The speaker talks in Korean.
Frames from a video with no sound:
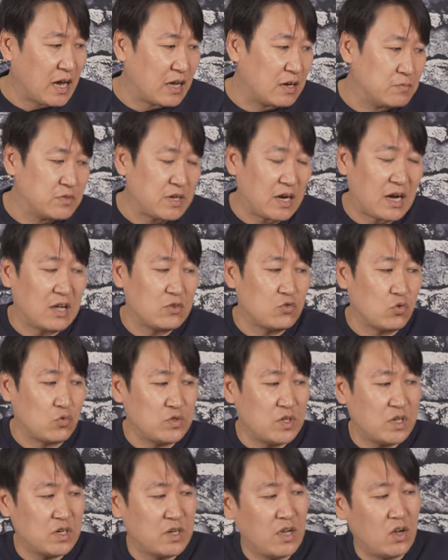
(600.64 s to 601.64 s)
가늠자가
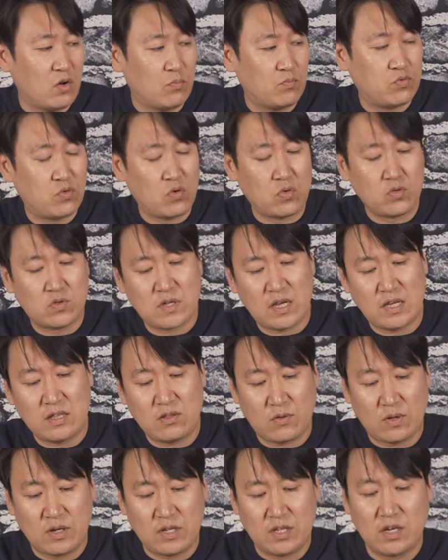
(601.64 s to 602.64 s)
존재를 해요. 프론트
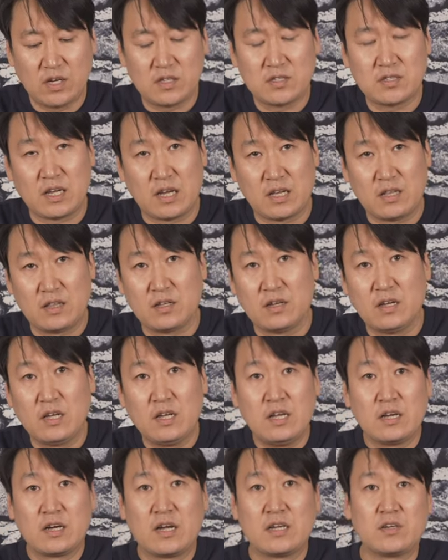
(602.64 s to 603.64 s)
사이트와 리어 사이트.
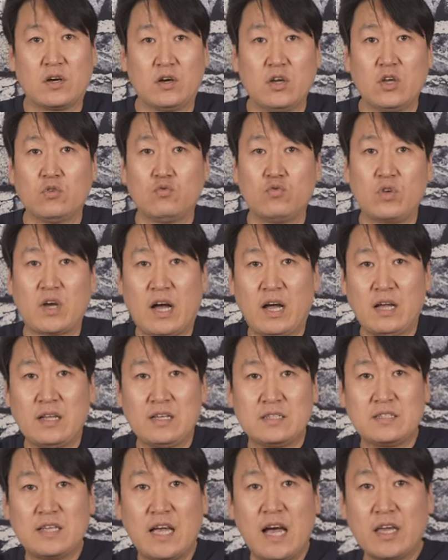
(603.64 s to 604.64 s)
그래서 우리가
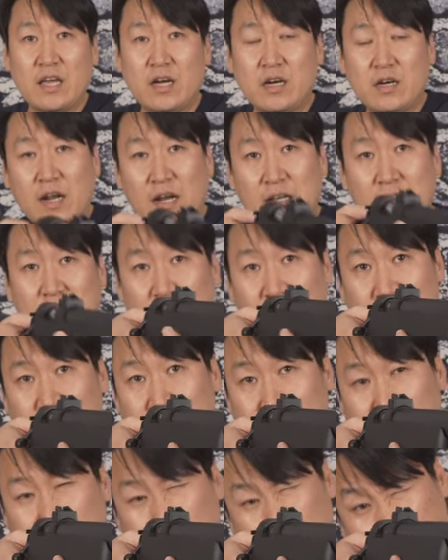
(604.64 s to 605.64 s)
사격을 할 때
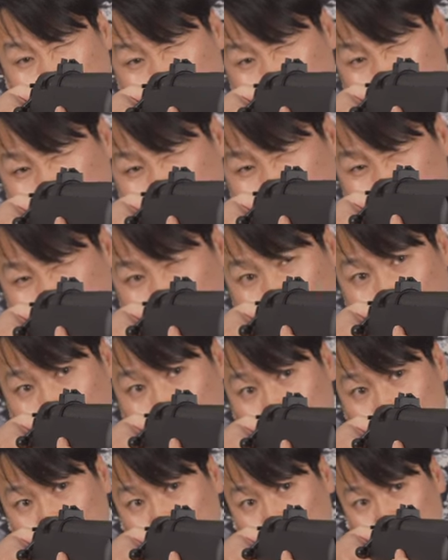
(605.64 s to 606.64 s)
이 리어 사이트,
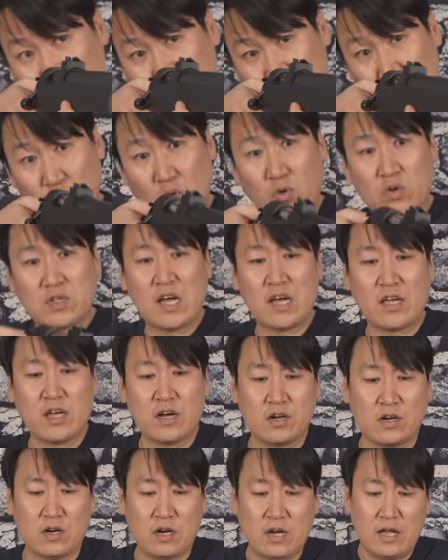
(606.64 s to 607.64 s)
프론트 사이트를 보고
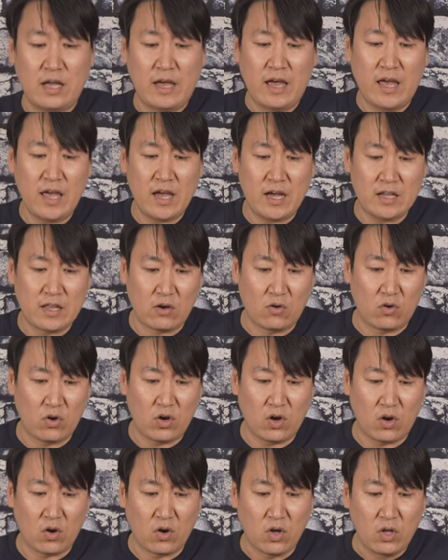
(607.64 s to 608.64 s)
사격을 해야
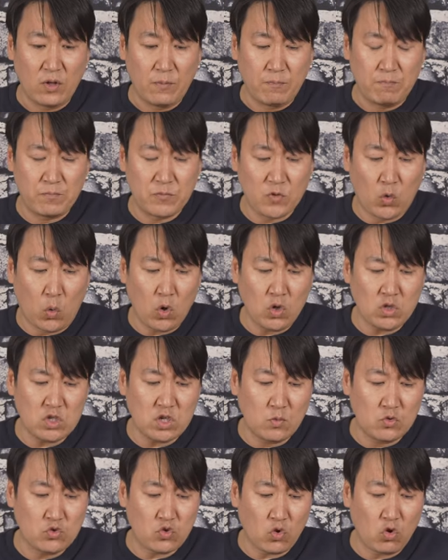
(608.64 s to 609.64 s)
되고요. 음, 그런
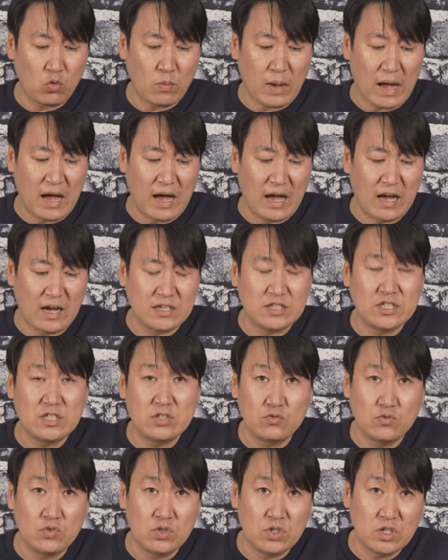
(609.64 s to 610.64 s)
점은 조금
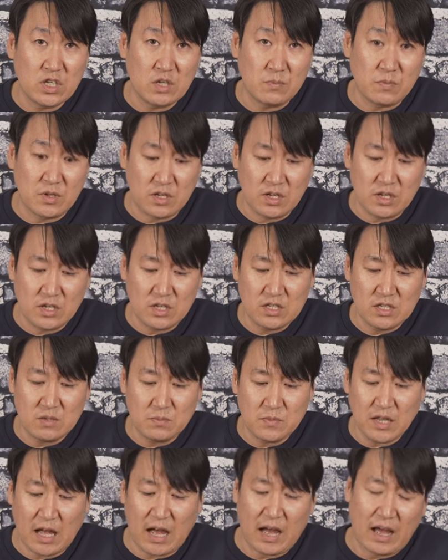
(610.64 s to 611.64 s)
아쉬운 느낌이
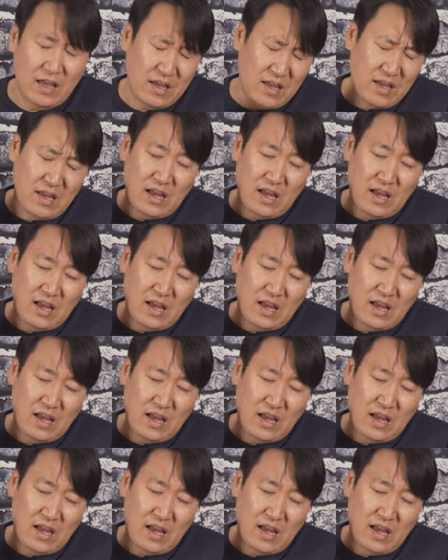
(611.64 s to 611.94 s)
있습니다.